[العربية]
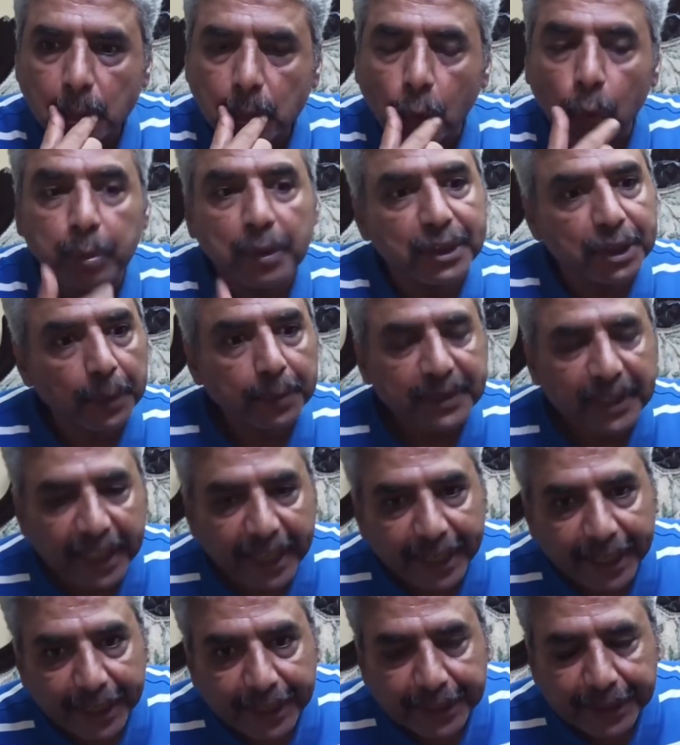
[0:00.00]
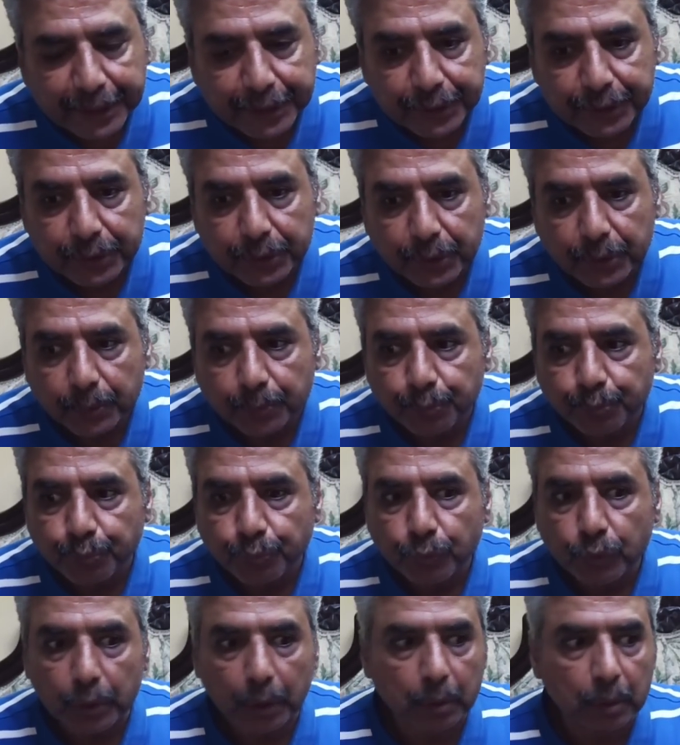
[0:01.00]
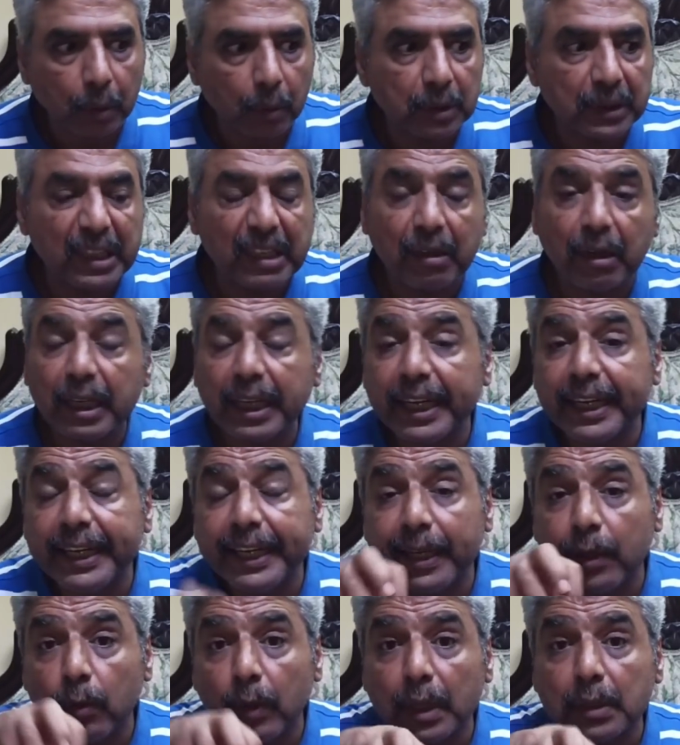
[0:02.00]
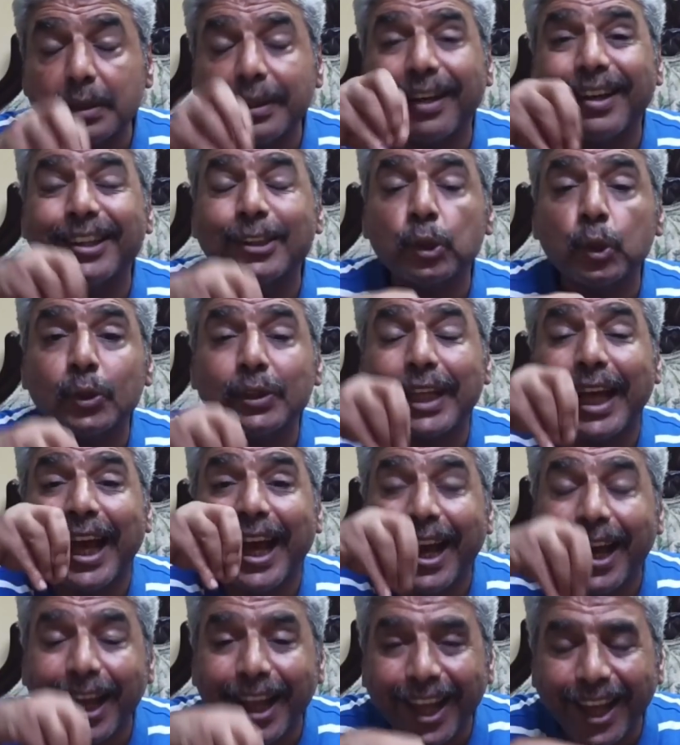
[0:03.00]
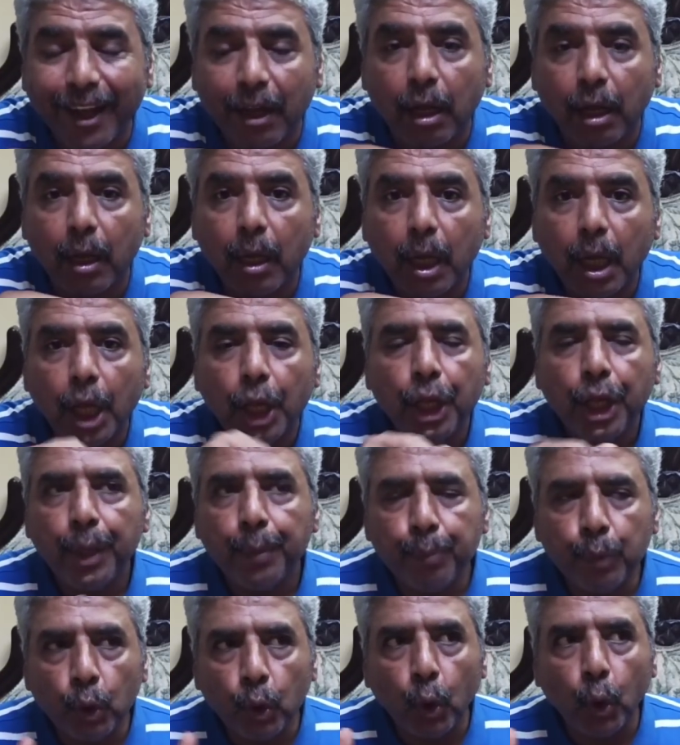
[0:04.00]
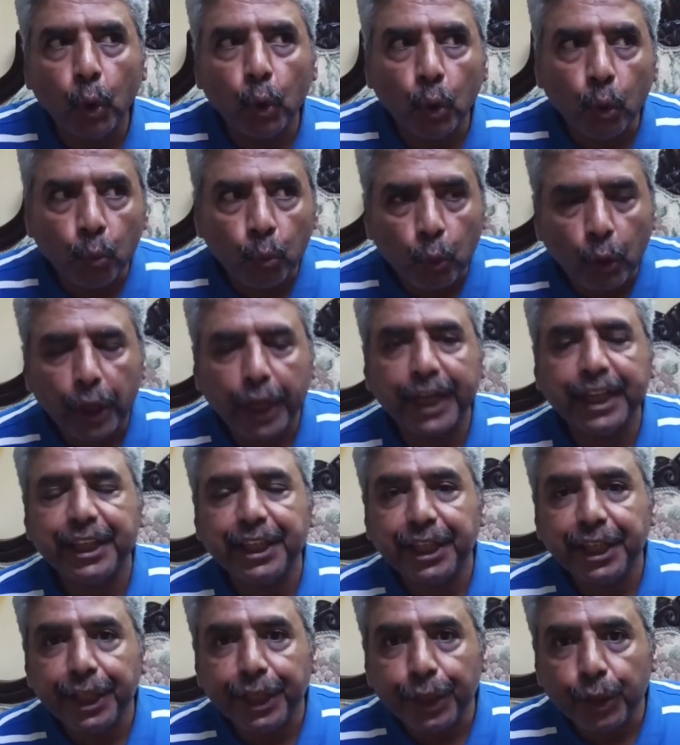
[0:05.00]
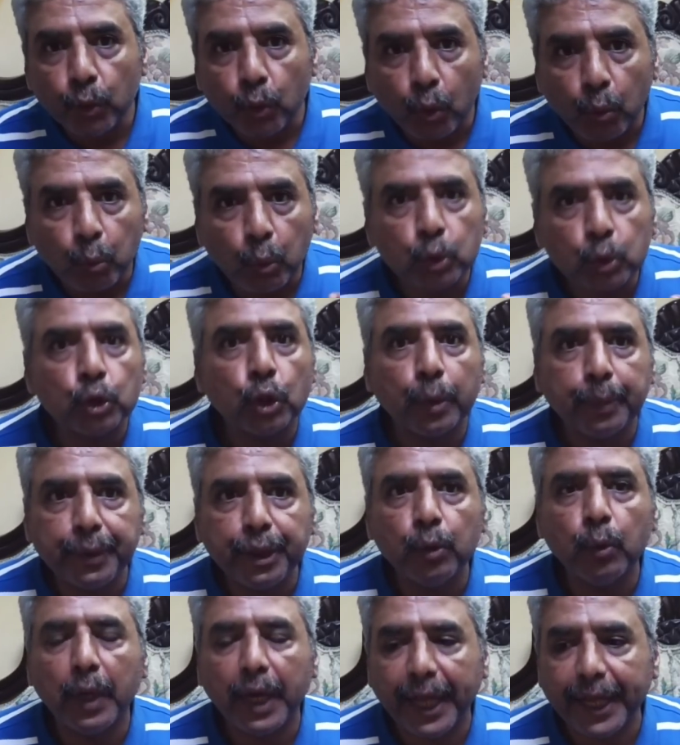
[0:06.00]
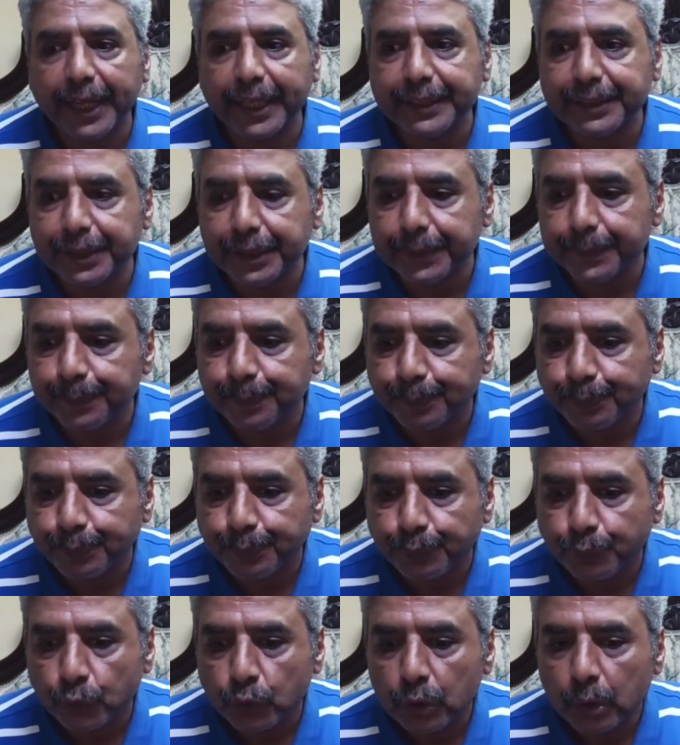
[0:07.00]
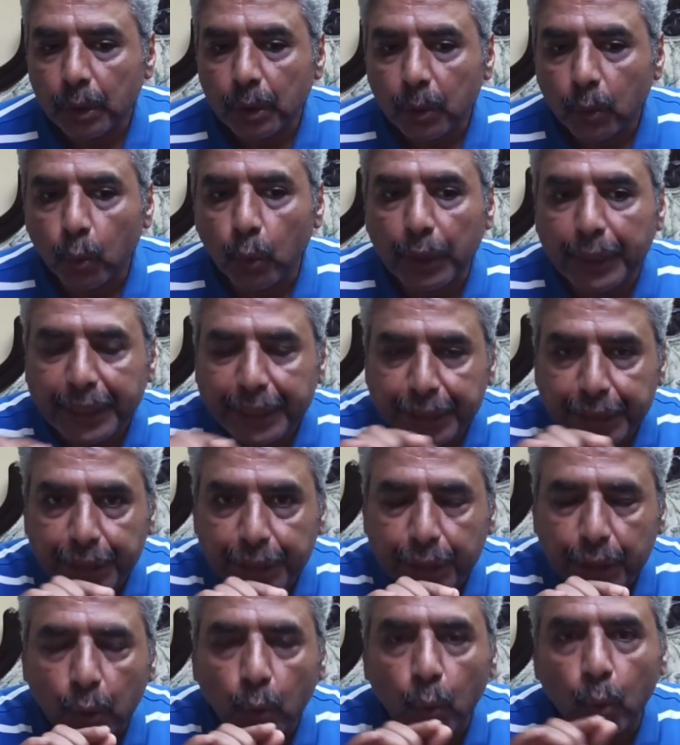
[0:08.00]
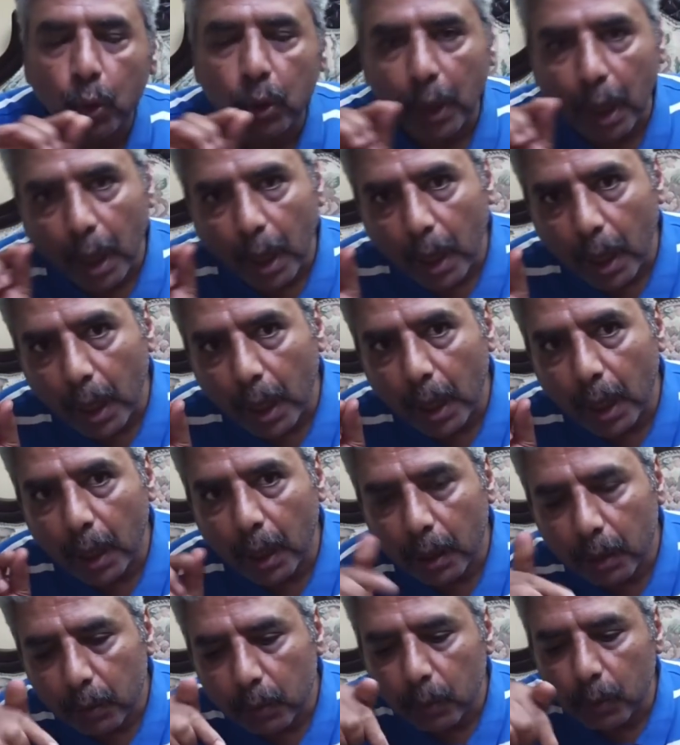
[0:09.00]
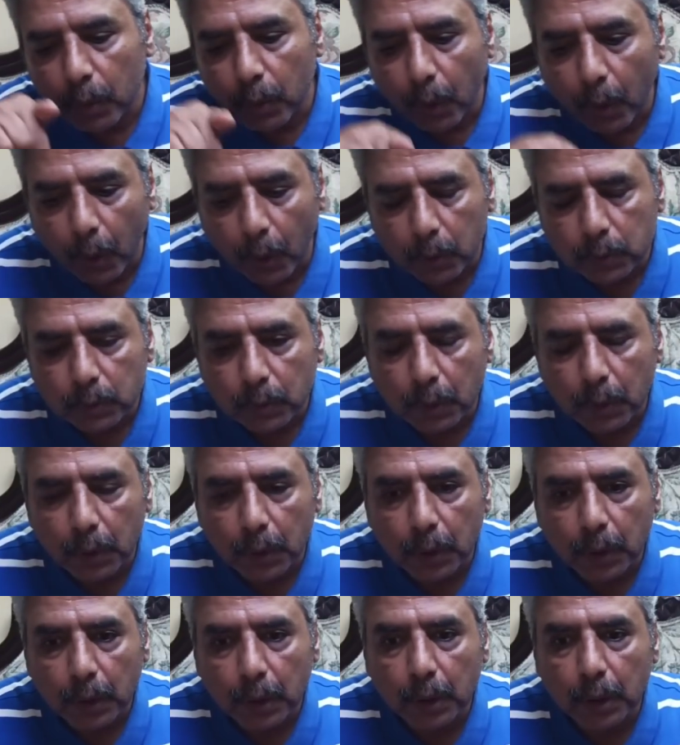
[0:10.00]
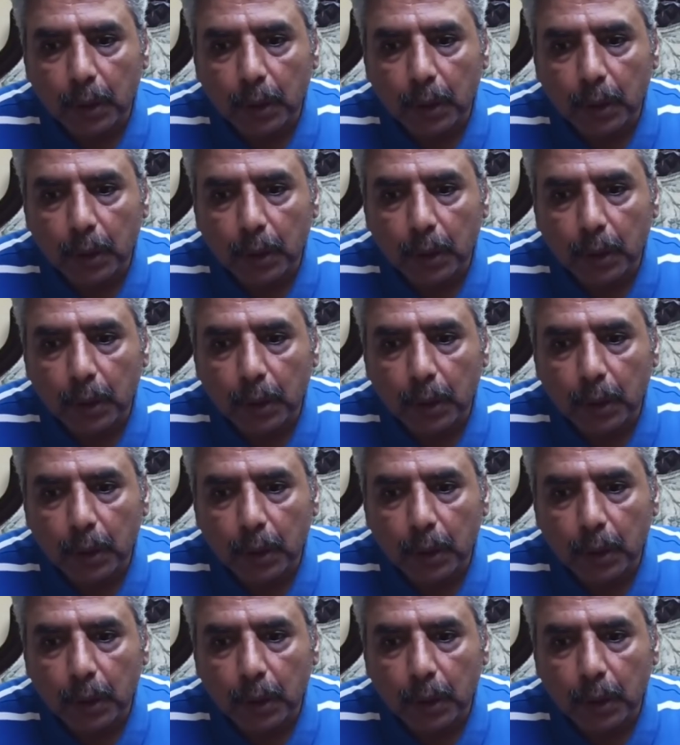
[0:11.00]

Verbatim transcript: هو بيشرب سجاير اكيد لو ده راجل لواء تخصص حنجرة بيروحوا له المغنيين والمطربين والحاجات دي قول ايه قول اه ويحط ال